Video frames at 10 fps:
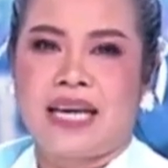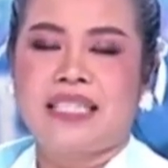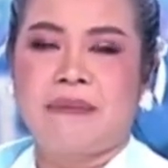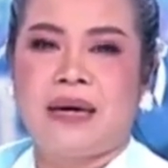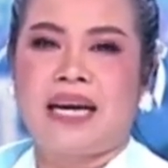คิด
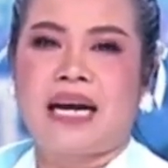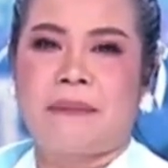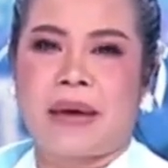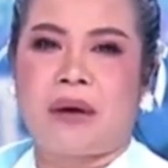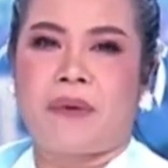เสมอแล้วค่ะ
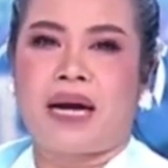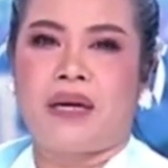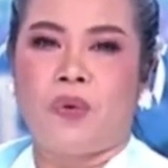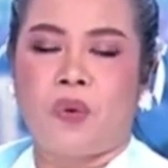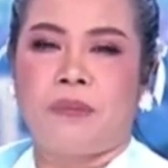แม่ว่า
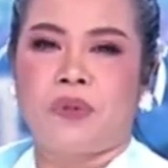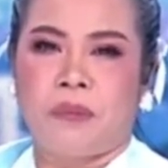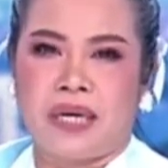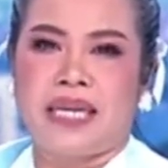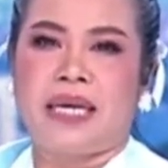ลูกส
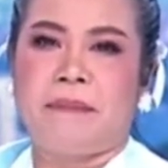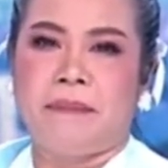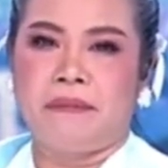มือนี่